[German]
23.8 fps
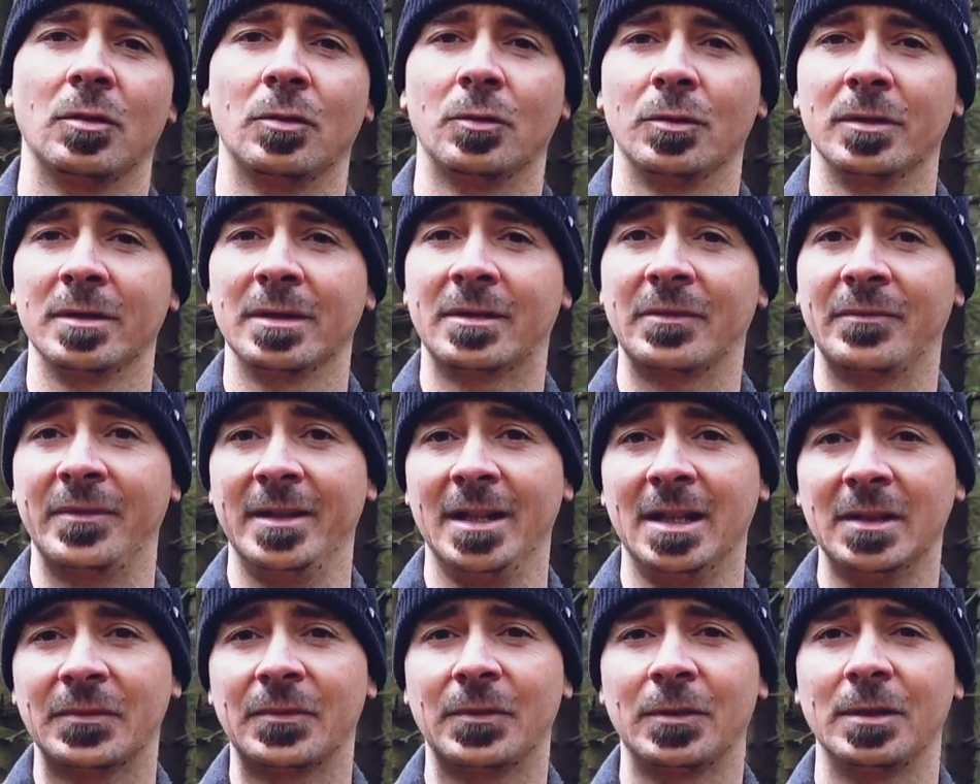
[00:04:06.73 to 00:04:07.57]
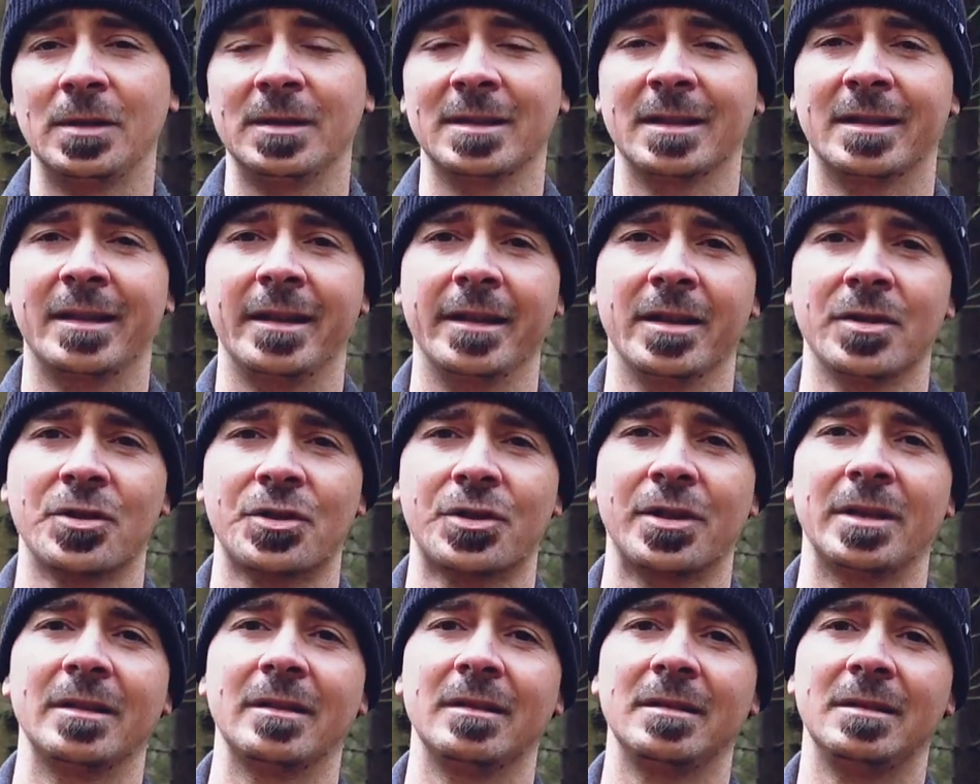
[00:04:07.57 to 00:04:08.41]
und wertvollen
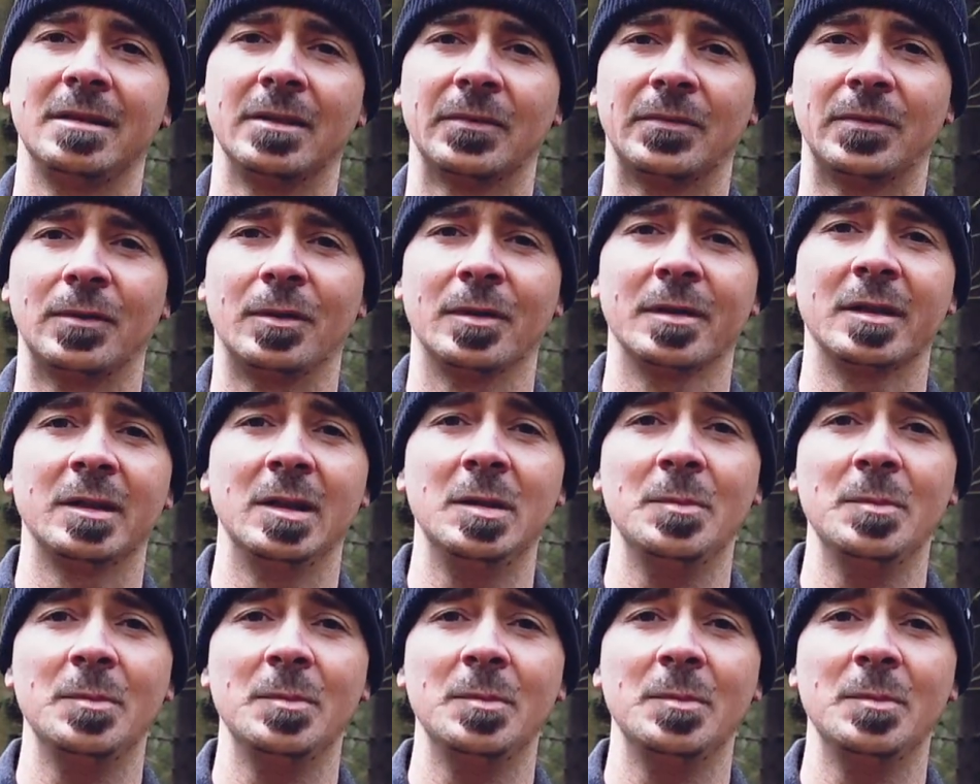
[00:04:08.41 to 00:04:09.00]
Gegenstände hier vorne